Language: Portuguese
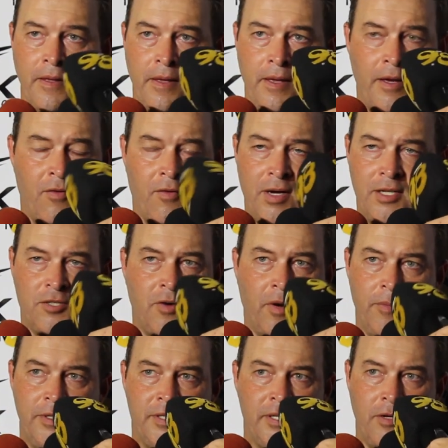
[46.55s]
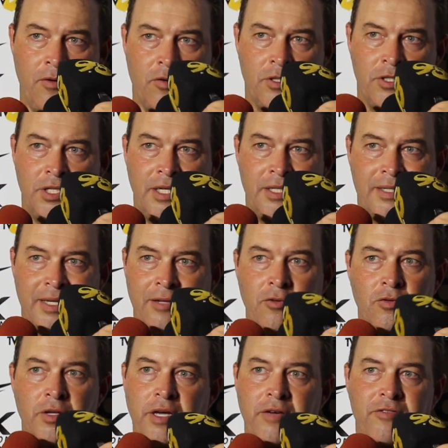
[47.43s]
e eu acho que o ABC hoje ele está
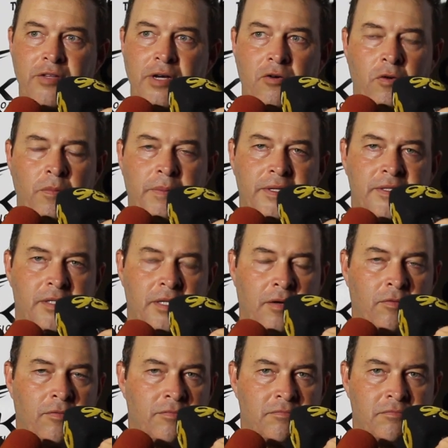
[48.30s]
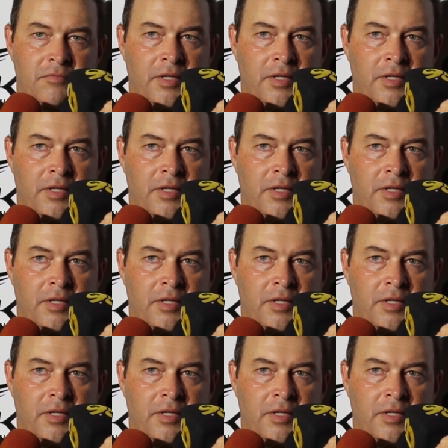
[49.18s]
no nível da competição.